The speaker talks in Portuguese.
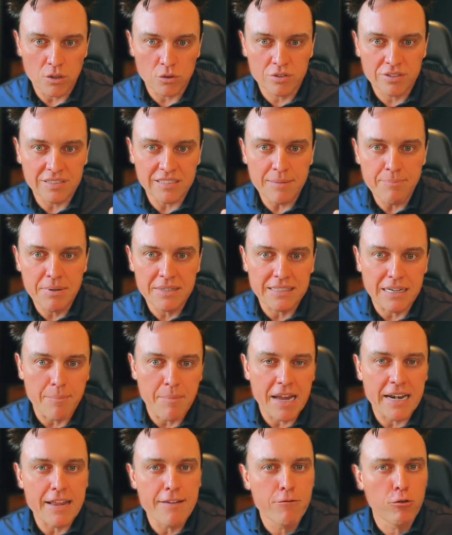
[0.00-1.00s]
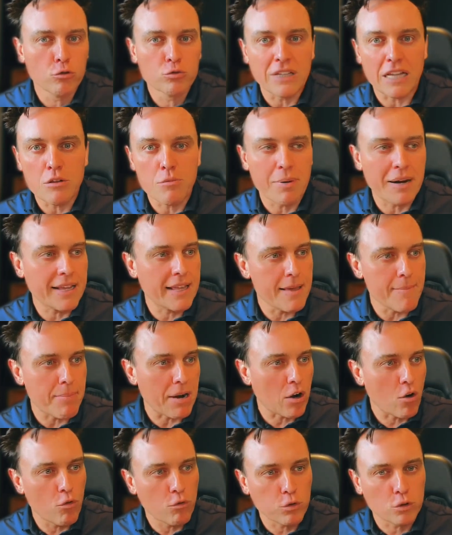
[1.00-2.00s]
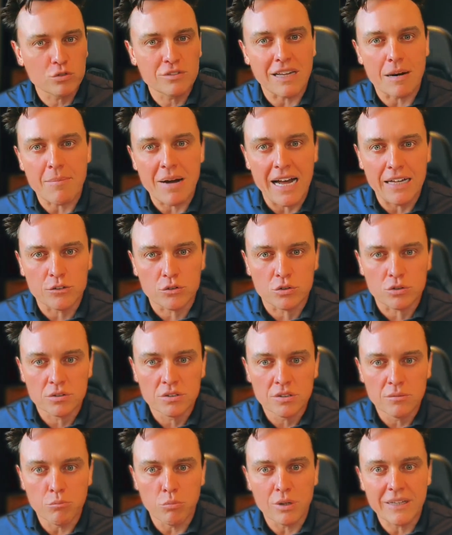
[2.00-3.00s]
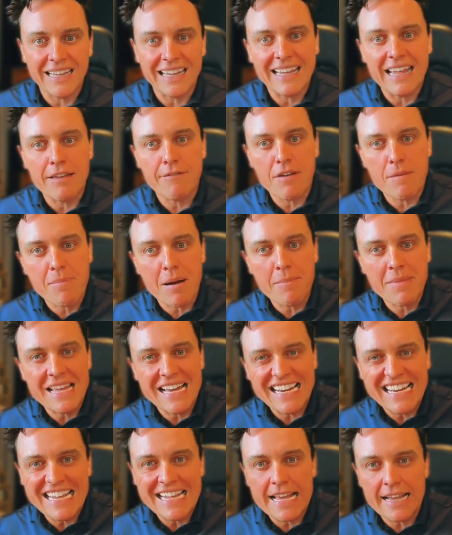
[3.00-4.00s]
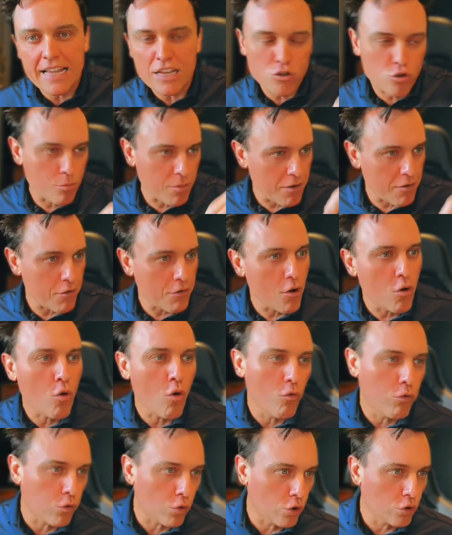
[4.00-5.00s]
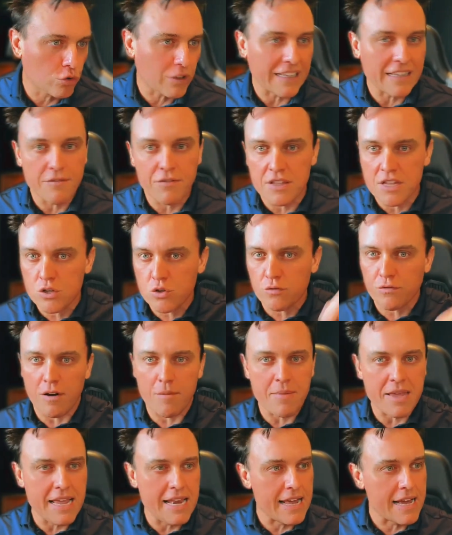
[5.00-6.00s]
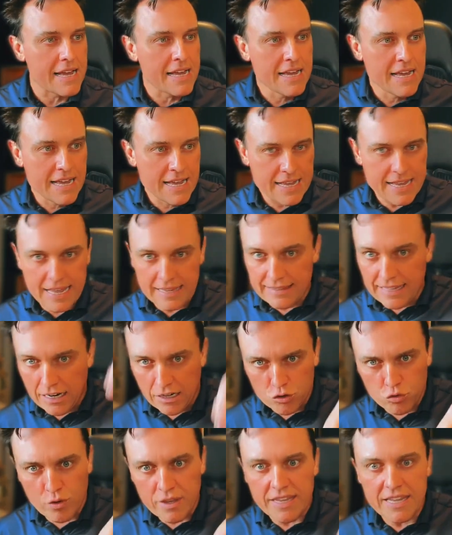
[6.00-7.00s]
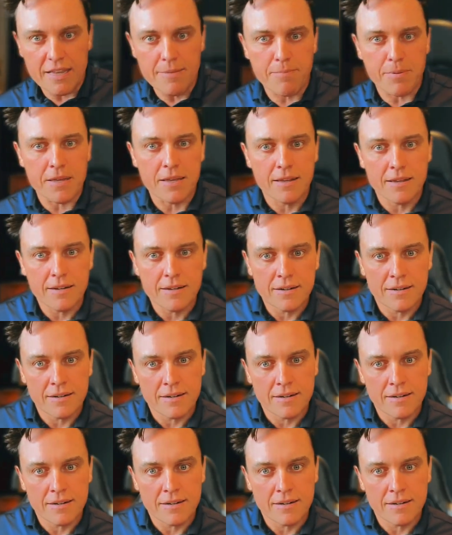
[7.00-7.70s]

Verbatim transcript: Eu sempre trabalhei voltado para quê? Para confrontos armados. Porque quem vem para minha linha quer sobreviver a um confronto, quer defender a sua família, quer estar com a sua equipe